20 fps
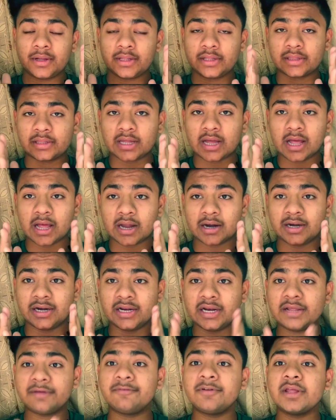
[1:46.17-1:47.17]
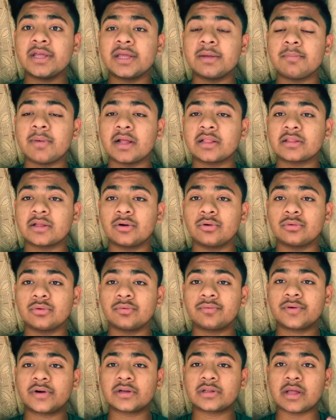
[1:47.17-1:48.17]
इसका डिलीवरी की बात करूँ
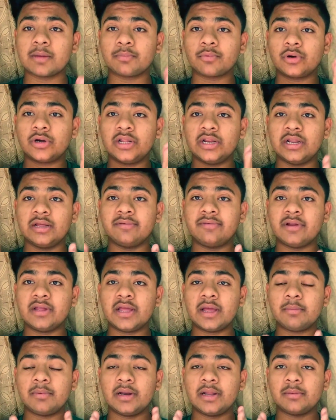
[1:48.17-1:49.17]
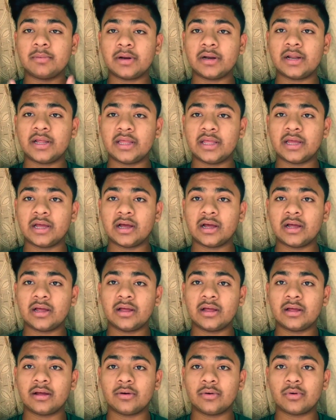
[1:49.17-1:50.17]
तो फ्रेंड्स आपको डिलीवरी अवेलेबल नहीं है
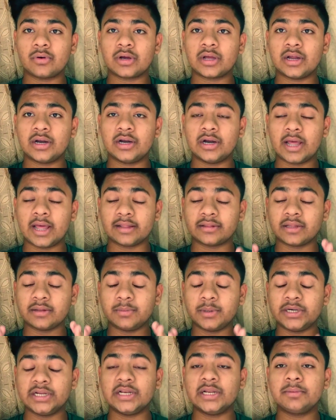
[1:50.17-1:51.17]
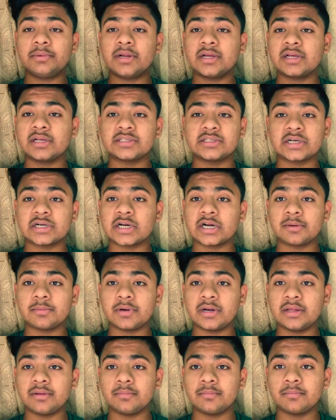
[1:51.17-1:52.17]
ओके ऐसे भी डिलीवरी के चक्कर
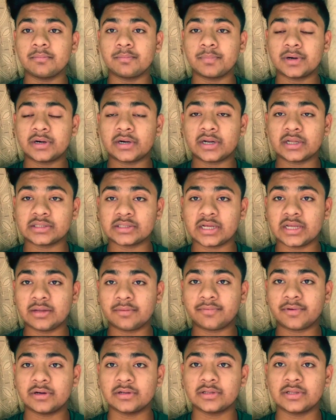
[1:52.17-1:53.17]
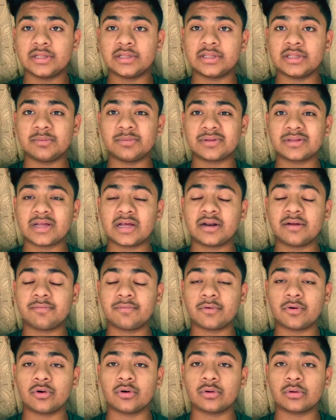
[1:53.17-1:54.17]
में नहीं पड़ना चाहिए फ्रेंड्स किसी में सारे
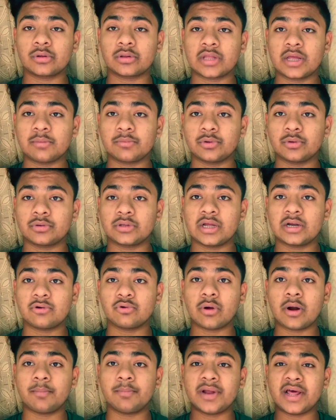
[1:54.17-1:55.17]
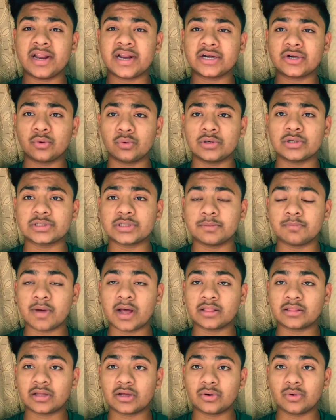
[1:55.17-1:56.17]
फ्रॉड और स्कैम्स होते हैं तो आप डायरेक्ट ओनर से
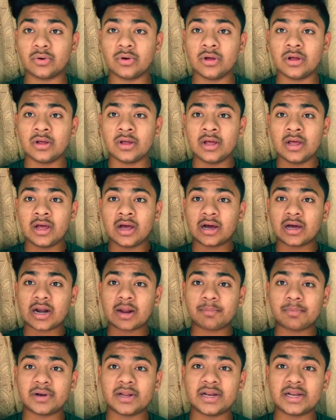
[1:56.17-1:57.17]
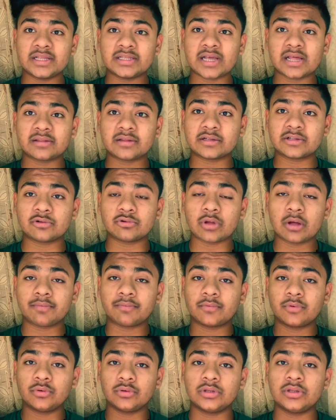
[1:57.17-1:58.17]
बात करो अगर आप लेने जा सकते हो तो आप
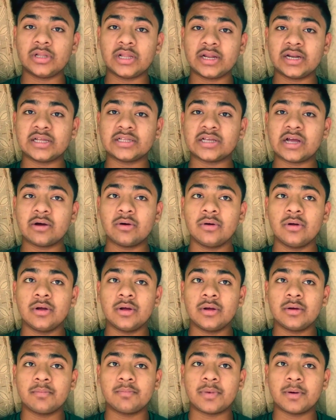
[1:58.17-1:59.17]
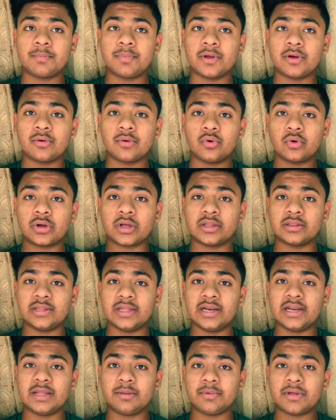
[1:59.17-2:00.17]
खुद लेने जाओ पपी को ओके
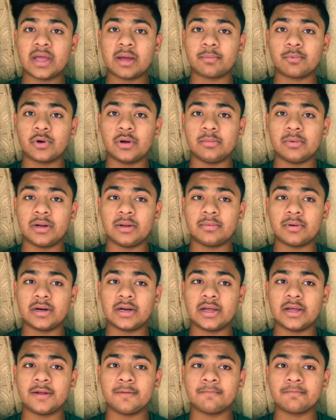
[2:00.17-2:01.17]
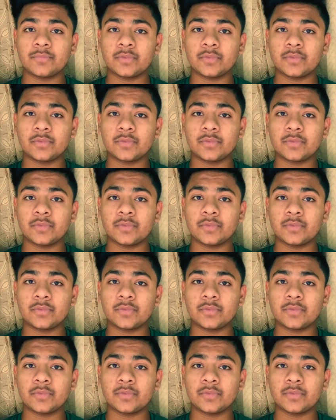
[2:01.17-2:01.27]
दिल्ली में आपको अवेलेबल है